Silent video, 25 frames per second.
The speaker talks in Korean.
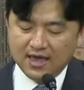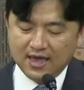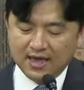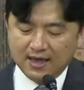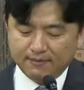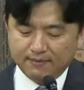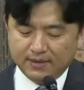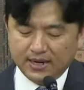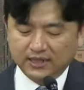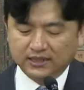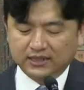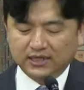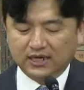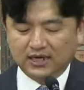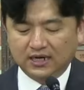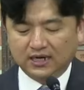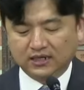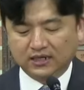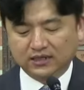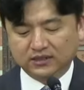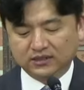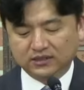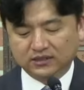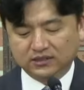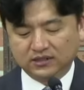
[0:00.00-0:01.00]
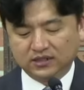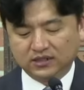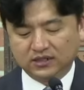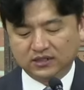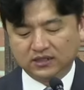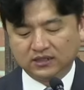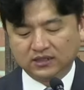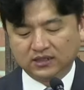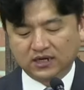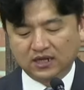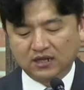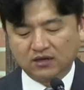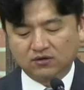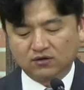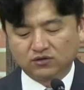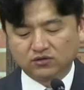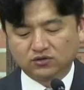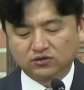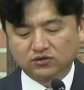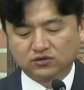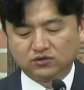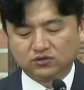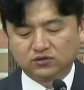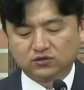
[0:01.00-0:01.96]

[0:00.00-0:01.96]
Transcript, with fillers: 받아들여야 된다는 것이죠.